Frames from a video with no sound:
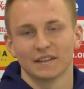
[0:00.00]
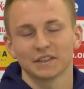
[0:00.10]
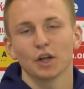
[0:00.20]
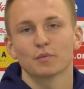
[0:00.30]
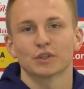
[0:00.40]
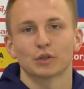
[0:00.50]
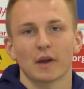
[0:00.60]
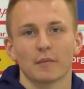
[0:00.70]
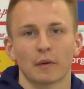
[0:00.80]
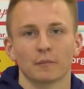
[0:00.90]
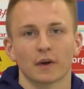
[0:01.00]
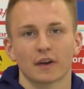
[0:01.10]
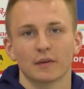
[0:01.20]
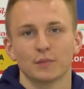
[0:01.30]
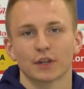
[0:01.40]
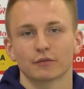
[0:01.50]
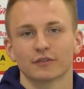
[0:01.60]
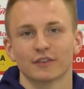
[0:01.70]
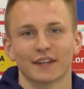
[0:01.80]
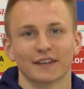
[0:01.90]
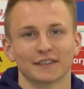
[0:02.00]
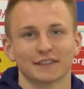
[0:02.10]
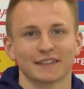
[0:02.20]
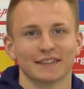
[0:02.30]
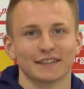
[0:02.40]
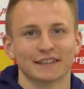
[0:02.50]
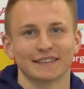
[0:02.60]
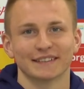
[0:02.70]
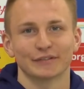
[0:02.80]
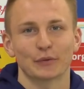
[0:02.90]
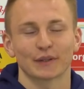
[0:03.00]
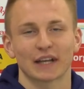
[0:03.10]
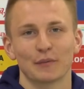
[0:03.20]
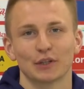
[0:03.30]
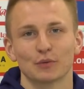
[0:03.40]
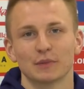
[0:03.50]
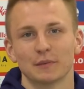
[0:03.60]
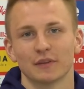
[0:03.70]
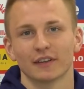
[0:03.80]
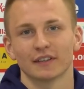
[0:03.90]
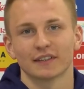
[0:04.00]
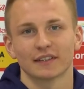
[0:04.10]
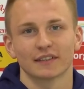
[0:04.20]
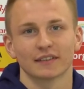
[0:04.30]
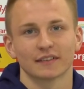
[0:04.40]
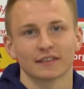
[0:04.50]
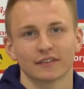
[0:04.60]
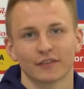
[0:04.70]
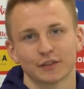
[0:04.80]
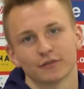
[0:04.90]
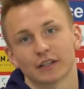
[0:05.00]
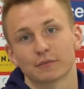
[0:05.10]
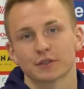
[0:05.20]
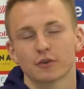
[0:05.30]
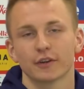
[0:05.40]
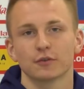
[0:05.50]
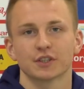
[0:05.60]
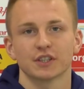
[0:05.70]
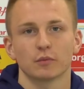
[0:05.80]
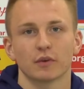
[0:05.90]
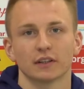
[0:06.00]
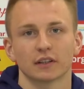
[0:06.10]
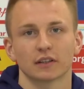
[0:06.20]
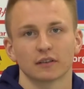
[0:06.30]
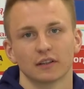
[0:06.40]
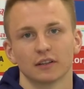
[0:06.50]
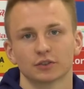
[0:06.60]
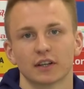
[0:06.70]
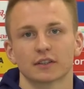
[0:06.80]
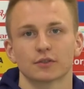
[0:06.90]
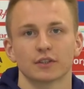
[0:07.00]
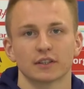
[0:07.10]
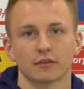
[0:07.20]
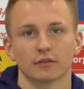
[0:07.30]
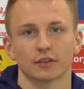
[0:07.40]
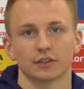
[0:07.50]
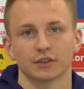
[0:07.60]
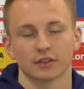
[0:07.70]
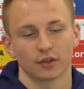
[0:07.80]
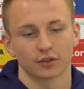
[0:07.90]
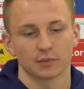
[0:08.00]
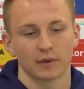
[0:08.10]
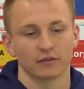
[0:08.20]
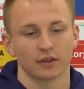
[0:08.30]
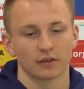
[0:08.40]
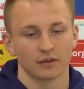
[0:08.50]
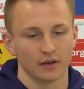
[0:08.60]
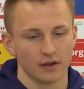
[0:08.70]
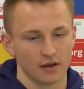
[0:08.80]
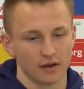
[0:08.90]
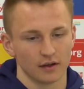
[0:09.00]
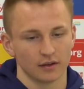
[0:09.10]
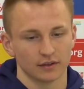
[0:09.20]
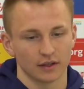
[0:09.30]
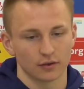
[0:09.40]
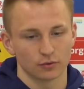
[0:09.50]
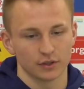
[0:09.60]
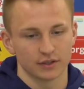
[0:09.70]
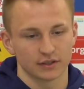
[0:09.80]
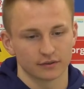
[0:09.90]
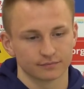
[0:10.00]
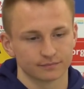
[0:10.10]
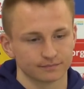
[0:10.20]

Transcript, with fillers: że dobrze. No, miałem tam parę epizodów związanych z, z, wypadkami drobnymi, więc, więc uważam, że człowiek uczy się na błędach, ale już teraz czuję się dosyć, dosyć pewnie na ulicy.